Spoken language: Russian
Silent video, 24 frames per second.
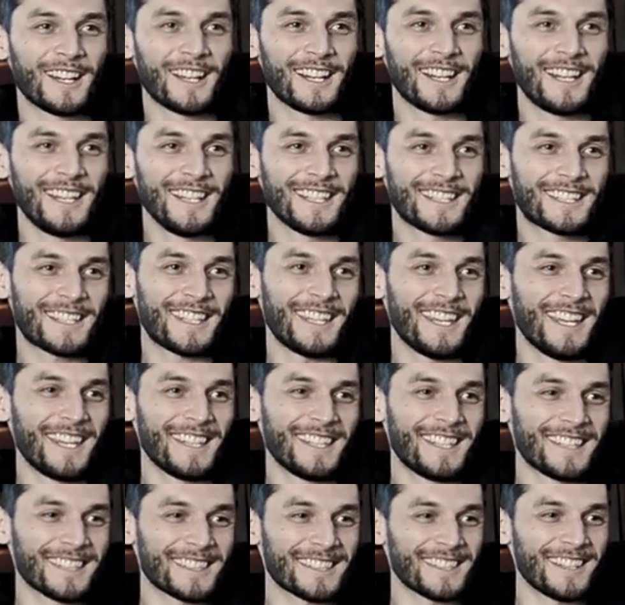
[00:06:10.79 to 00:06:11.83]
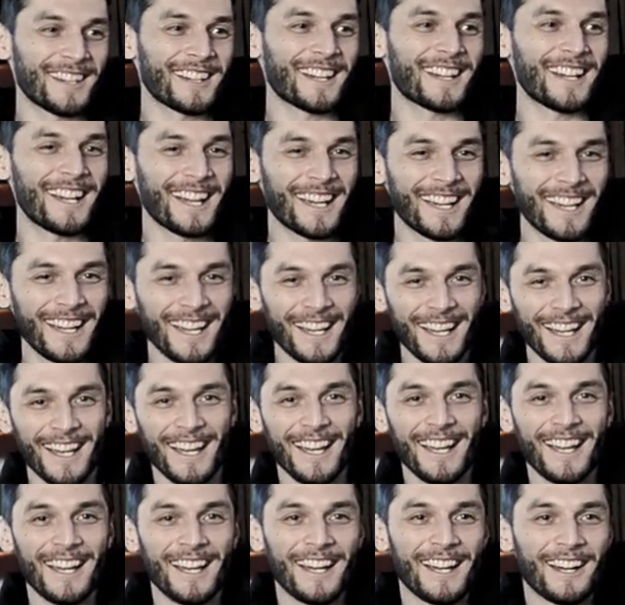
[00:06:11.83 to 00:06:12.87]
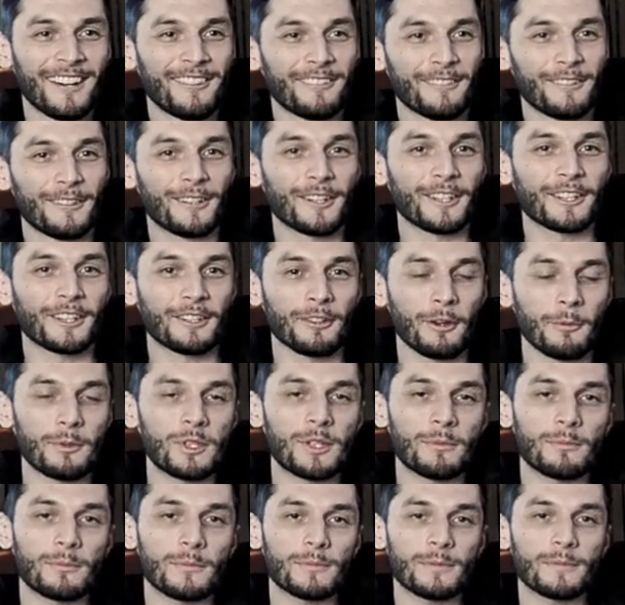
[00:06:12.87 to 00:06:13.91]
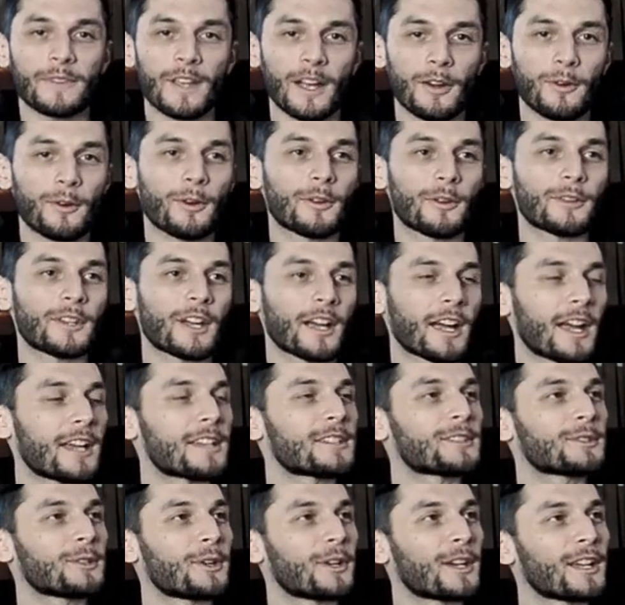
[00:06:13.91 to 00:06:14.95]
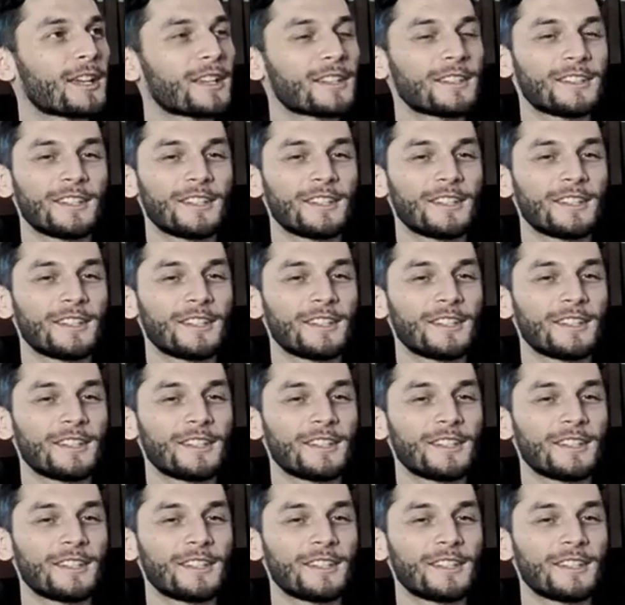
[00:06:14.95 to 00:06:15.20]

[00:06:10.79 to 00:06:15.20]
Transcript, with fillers: английский, я не знаю как. Вот, ну, в общем, такое, такая история,